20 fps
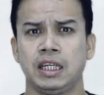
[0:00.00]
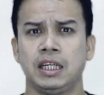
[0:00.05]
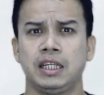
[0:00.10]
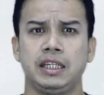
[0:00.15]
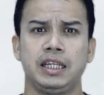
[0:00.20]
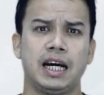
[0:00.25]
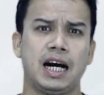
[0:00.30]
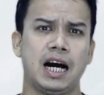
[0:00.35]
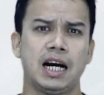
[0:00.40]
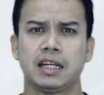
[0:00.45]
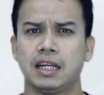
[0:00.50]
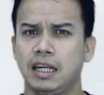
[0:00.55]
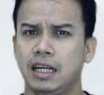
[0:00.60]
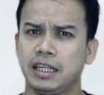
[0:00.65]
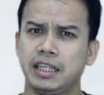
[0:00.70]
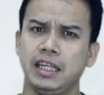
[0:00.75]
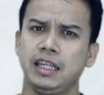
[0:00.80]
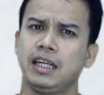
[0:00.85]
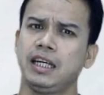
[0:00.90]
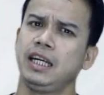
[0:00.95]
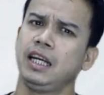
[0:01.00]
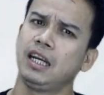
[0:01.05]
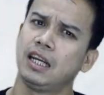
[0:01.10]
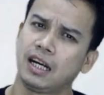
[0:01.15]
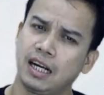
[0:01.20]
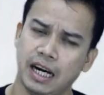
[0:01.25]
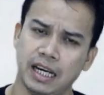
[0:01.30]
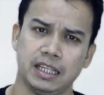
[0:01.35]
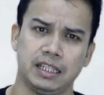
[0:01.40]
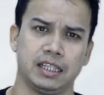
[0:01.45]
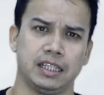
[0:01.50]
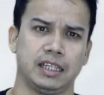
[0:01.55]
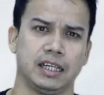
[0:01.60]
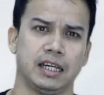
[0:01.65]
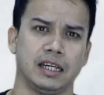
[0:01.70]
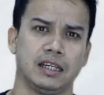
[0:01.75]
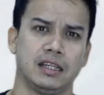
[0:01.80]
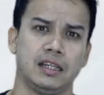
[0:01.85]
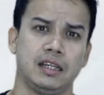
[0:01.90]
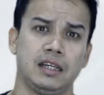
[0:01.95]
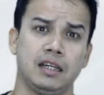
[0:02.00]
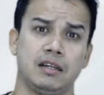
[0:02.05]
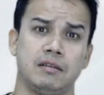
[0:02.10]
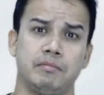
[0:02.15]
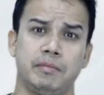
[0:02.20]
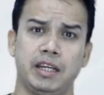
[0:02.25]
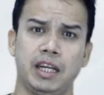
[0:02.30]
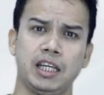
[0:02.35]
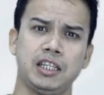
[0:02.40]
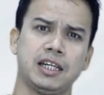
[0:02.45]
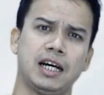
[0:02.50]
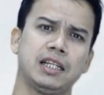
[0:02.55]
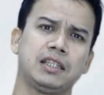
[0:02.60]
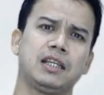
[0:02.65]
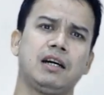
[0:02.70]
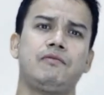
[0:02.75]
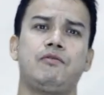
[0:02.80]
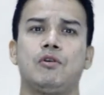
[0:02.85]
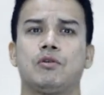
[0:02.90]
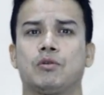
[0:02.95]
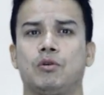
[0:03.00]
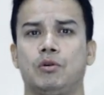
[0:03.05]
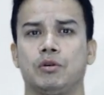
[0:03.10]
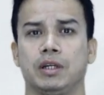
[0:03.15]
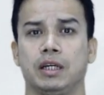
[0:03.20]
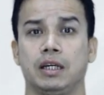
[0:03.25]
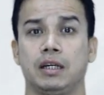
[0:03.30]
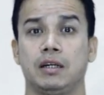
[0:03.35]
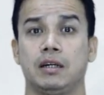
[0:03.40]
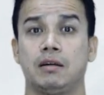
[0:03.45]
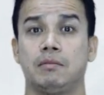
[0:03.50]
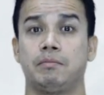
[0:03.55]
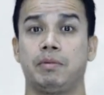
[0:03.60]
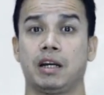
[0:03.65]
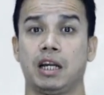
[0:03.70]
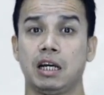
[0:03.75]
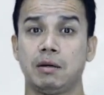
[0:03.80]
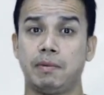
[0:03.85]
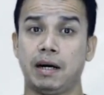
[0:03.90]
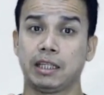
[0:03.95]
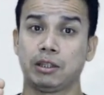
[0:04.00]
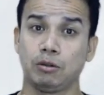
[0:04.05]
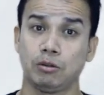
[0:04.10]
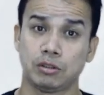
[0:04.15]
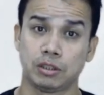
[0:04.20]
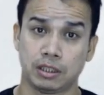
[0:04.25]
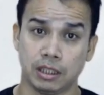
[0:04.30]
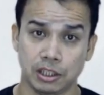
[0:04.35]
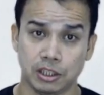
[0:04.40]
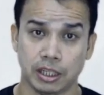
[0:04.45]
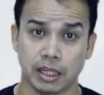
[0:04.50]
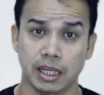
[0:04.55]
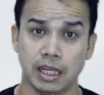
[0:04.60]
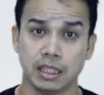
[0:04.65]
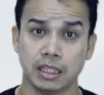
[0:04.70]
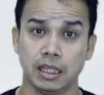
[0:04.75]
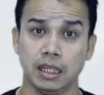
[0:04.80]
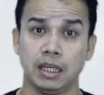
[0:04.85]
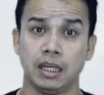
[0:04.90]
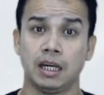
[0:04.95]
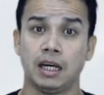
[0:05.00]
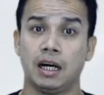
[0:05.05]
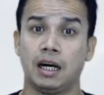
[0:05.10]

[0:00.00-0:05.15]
यह आग लगी नहीं लगाई गई है मैं नहीं जानता वो कौन है पर एक बात तो सच है कि